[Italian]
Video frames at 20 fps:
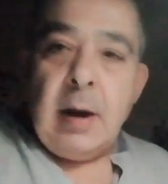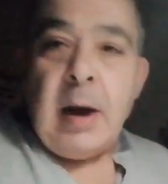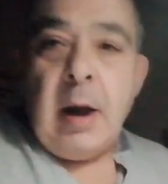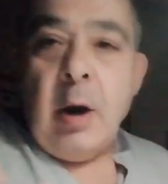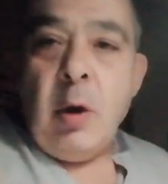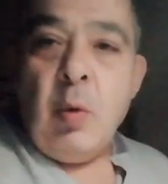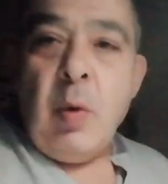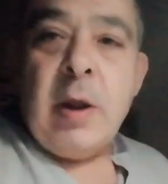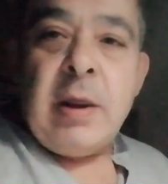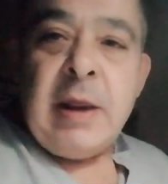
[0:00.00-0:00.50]

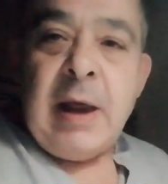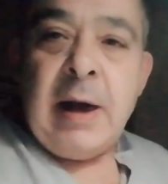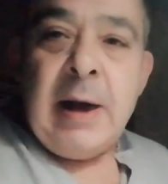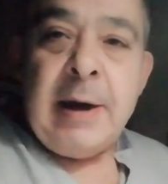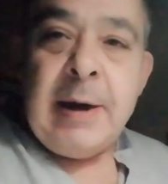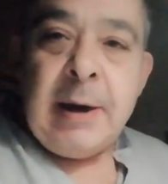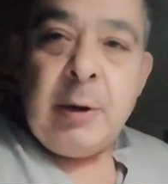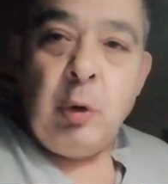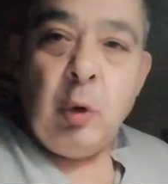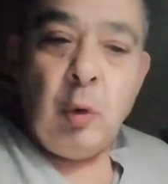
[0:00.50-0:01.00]
Allora, questo
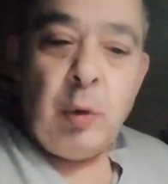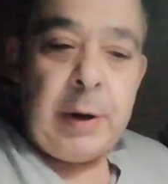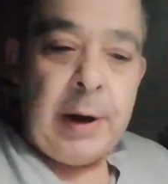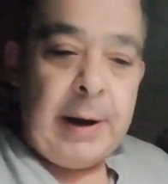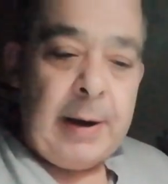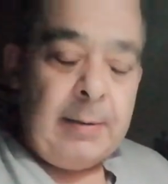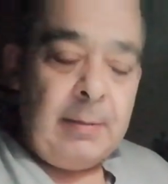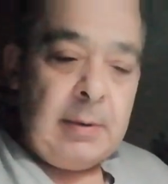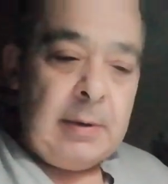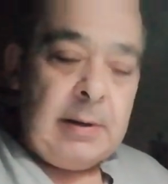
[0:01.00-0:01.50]

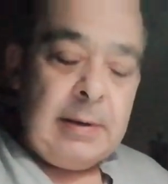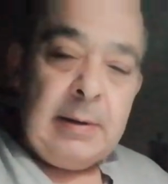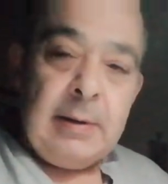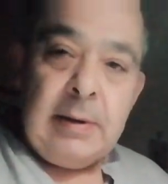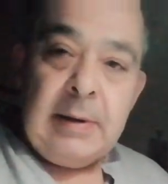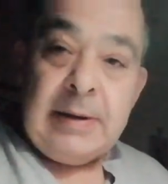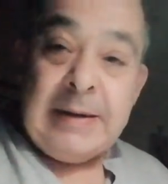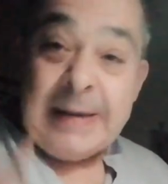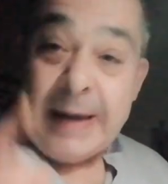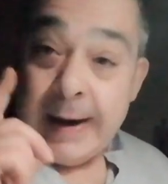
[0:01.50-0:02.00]
allenatore
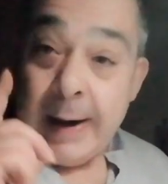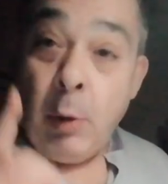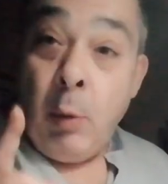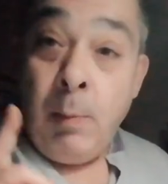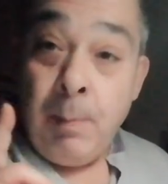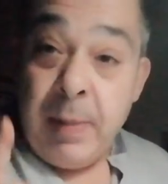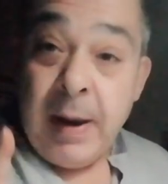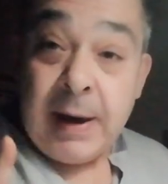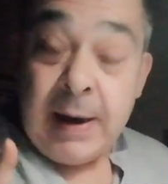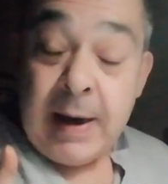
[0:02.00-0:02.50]
sarà
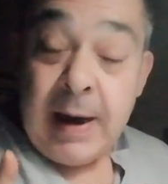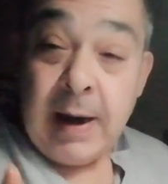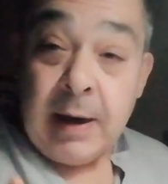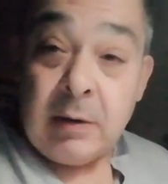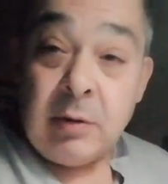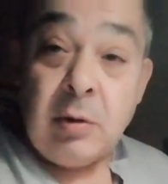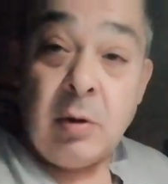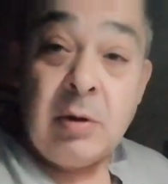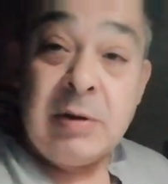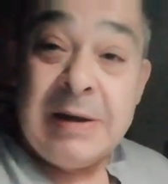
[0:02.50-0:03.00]
un
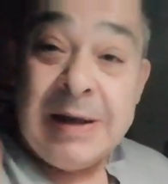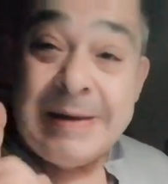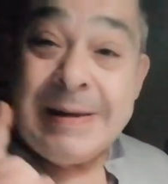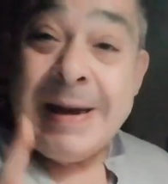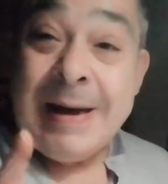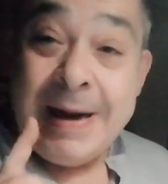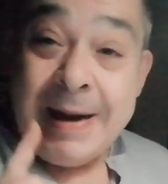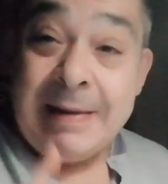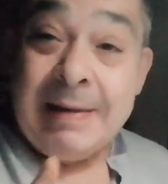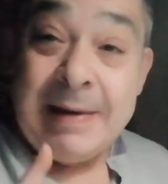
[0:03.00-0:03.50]
peccato se
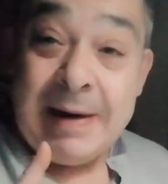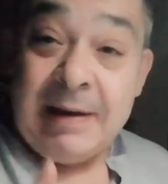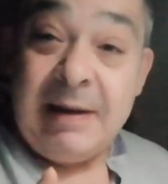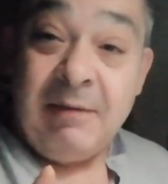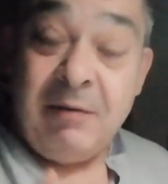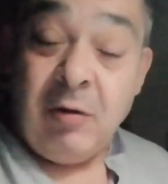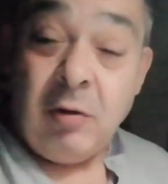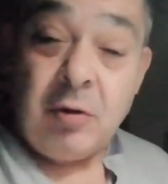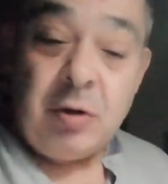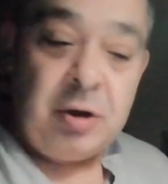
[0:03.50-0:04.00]
se ne andrà
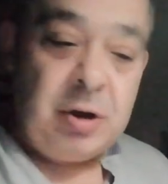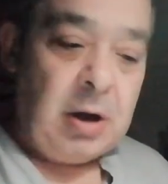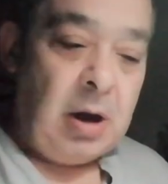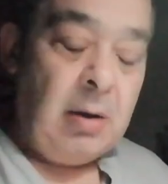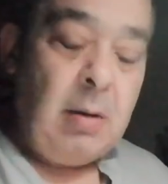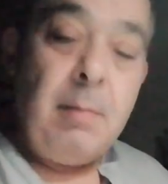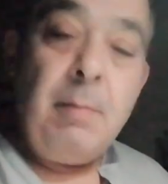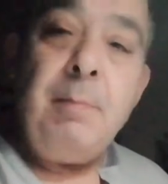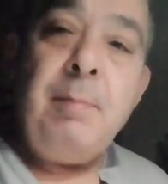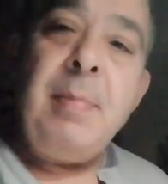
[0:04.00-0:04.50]
da Foggia,
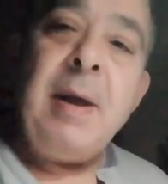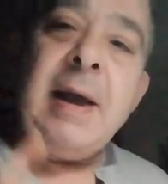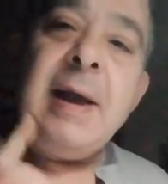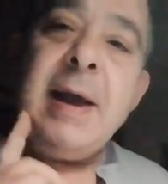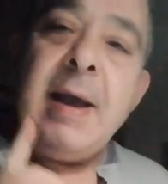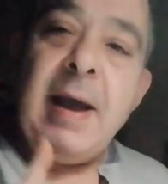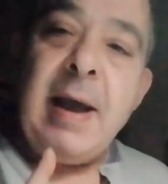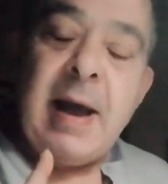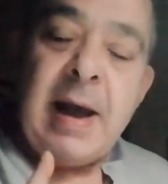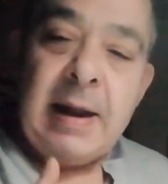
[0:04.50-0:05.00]

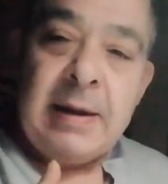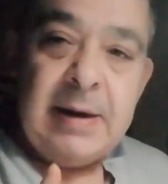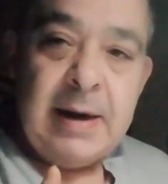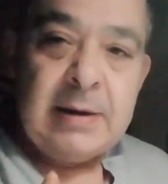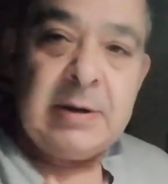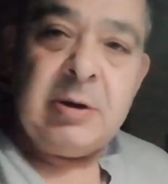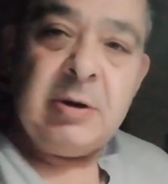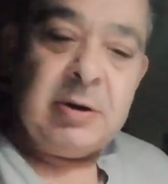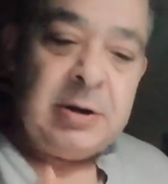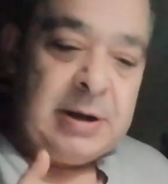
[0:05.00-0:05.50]
perché
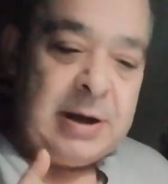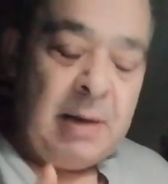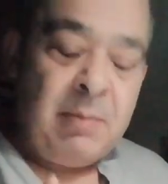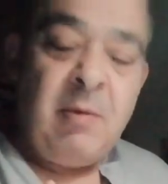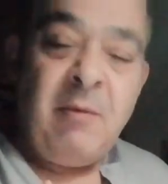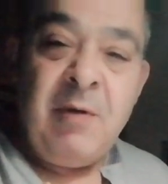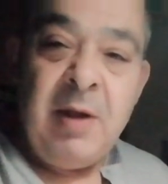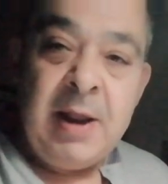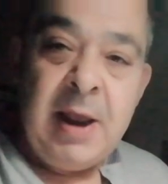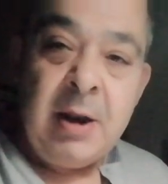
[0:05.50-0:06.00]
adesso
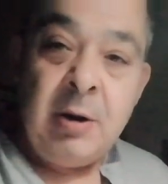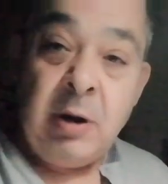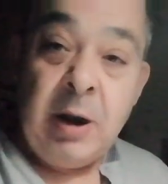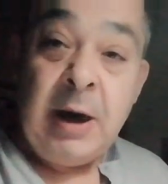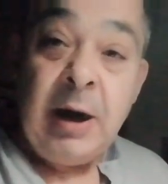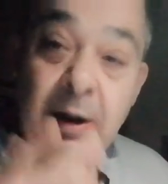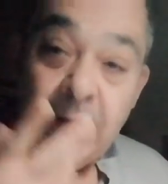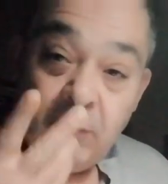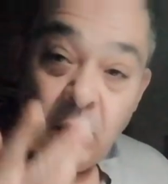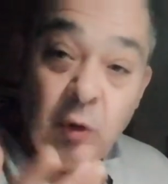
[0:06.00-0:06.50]
stiamo vedendo
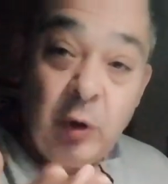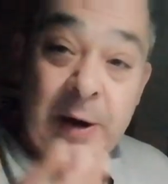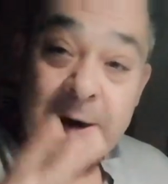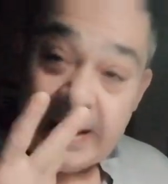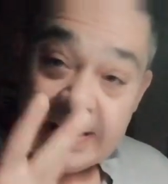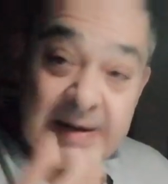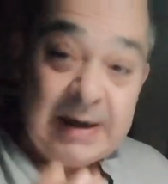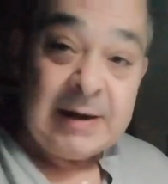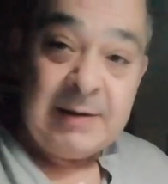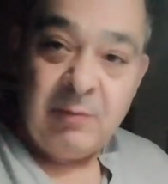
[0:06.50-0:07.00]
il lavoro
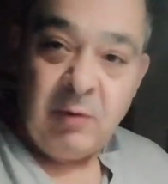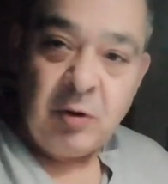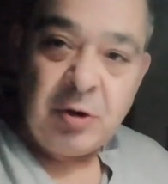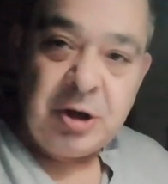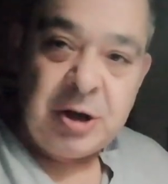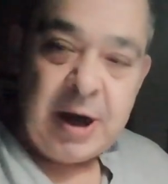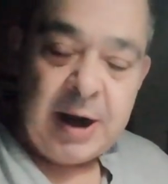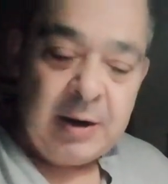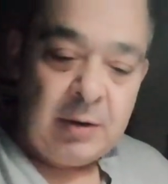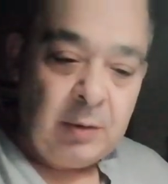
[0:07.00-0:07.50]
che sta
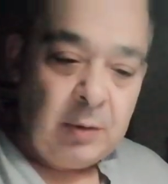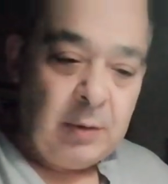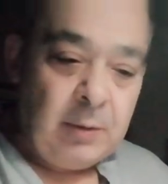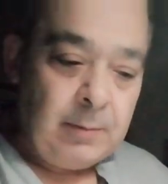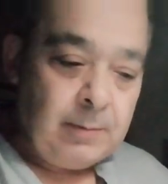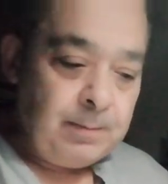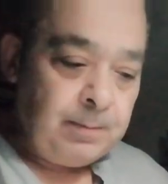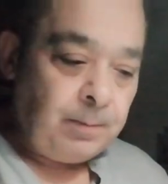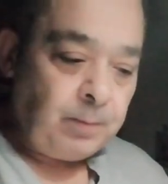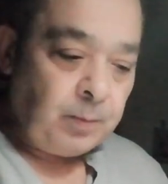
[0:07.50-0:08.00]

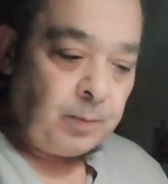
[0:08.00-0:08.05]
svolgendo